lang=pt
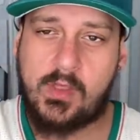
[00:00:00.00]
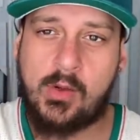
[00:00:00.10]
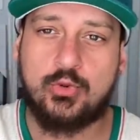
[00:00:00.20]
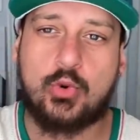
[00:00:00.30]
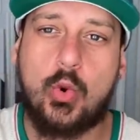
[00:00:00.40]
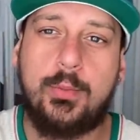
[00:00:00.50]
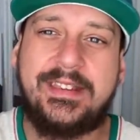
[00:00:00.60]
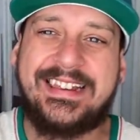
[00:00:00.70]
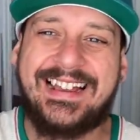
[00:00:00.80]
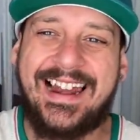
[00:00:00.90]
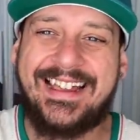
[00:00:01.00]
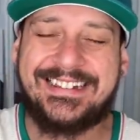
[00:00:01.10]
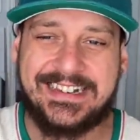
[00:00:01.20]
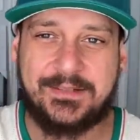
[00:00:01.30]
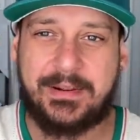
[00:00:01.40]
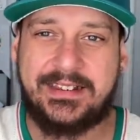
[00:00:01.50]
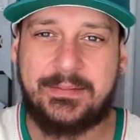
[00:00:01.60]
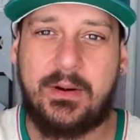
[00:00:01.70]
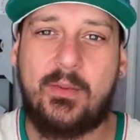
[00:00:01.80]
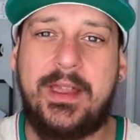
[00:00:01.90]
os clubes ingleses,
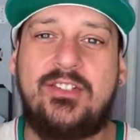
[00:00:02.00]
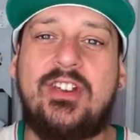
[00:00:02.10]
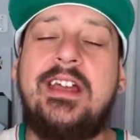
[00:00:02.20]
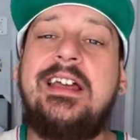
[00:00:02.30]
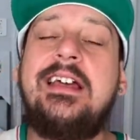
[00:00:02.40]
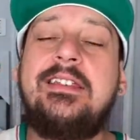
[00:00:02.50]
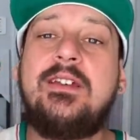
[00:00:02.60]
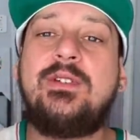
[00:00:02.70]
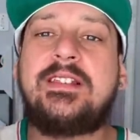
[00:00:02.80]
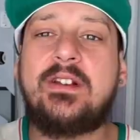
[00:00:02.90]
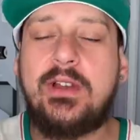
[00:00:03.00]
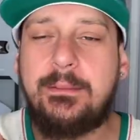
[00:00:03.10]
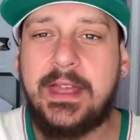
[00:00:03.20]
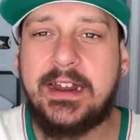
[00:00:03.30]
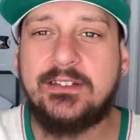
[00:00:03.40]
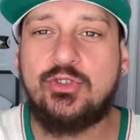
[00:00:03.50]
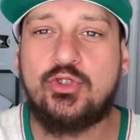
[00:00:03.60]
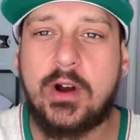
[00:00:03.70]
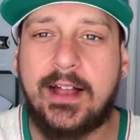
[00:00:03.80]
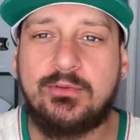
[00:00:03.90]
principalmente, não estão liberando os
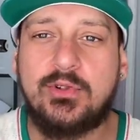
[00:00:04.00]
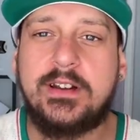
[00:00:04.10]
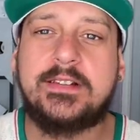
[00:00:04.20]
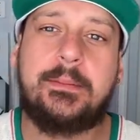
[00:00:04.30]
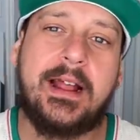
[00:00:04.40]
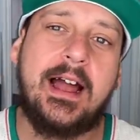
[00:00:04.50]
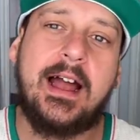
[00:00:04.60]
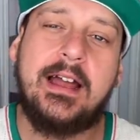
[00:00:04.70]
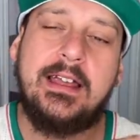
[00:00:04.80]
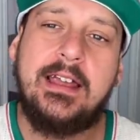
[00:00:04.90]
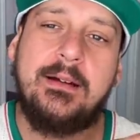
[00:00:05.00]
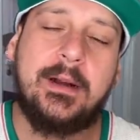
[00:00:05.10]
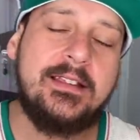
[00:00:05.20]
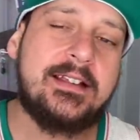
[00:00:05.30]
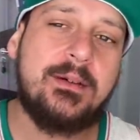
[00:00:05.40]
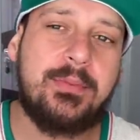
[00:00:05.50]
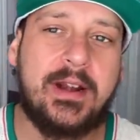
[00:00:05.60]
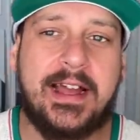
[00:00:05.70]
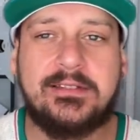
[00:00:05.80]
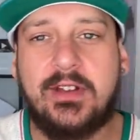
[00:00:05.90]
jogadores para para esse
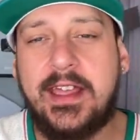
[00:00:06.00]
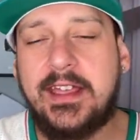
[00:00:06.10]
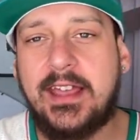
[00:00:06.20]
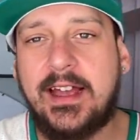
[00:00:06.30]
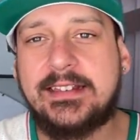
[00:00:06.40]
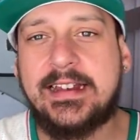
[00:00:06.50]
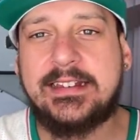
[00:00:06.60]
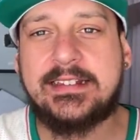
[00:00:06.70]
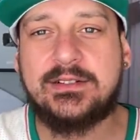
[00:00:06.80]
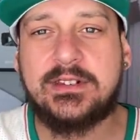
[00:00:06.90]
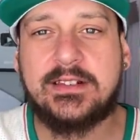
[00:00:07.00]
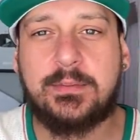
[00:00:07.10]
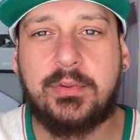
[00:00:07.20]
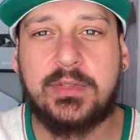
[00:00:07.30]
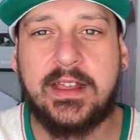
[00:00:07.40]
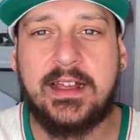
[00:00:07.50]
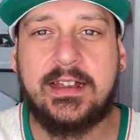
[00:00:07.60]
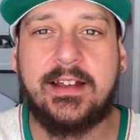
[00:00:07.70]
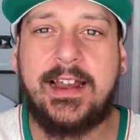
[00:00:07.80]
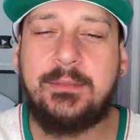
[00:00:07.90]
campeonato aí que a seleção está
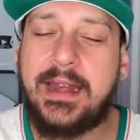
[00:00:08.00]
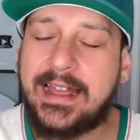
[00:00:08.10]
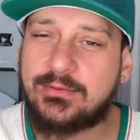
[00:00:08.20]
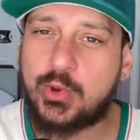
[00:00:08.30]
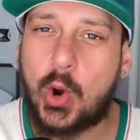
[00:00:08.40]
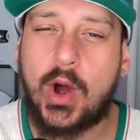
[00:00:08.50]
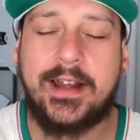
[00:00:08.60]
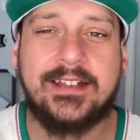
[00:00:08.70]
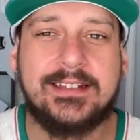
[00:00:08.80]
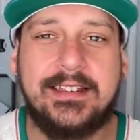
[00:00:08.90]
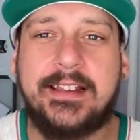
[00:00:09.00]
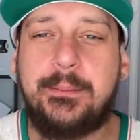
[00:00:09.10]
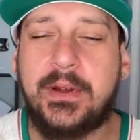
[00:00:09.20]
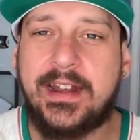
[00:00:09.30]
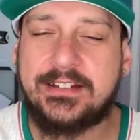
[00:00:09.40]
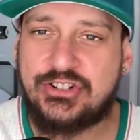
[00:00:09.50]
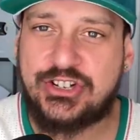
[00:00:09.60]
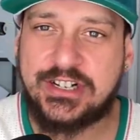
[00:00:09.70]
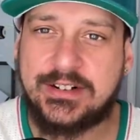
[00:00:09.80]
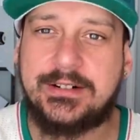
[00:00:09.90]
disputando, a eliminatórias, esse
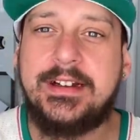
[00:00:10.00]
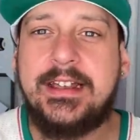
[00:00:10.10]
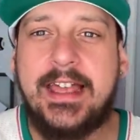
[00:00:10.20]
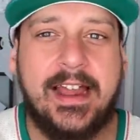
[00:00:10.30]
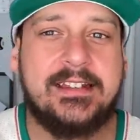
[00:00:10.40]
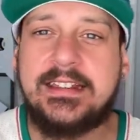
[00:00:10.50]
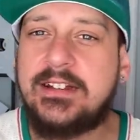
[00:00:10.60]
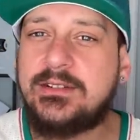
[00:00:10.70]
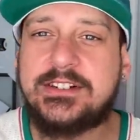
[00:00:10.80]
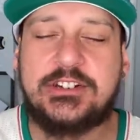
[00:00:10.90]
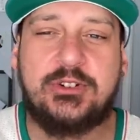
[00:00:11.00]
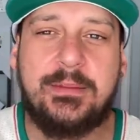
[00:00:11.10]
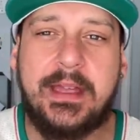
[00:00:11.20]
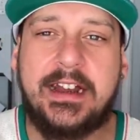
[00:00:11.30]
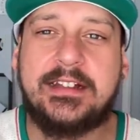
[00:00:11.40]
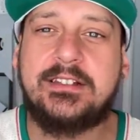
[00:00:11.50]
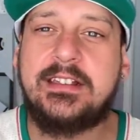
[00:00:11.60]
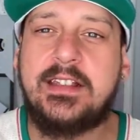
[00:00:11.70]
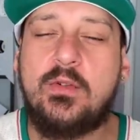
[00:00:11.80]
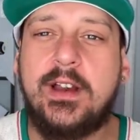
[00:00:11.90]
campeonatinho, eles não estão liberando.
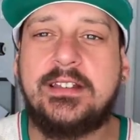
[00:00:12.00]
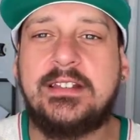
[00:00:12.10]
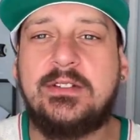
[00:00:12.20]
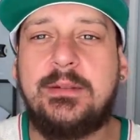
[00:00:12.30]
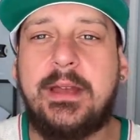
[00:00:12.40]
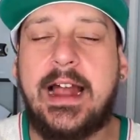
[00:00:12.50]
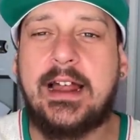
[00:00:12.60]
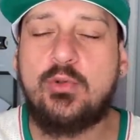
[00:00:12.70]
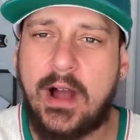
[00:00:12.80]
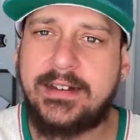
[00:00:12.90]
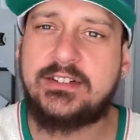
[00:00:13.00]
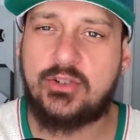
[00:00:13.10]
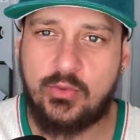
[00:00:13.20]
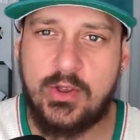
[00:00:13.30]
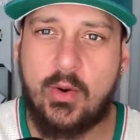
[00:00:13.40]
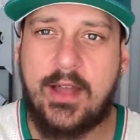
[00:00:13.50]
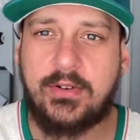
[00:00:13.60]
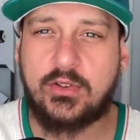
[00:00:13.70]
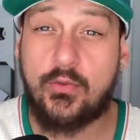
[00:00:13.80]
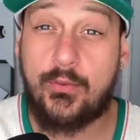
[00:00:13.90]
Então eles não liberaram o Alisson e o
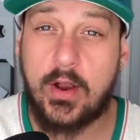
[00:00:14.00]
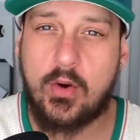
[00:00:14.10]
Everton foi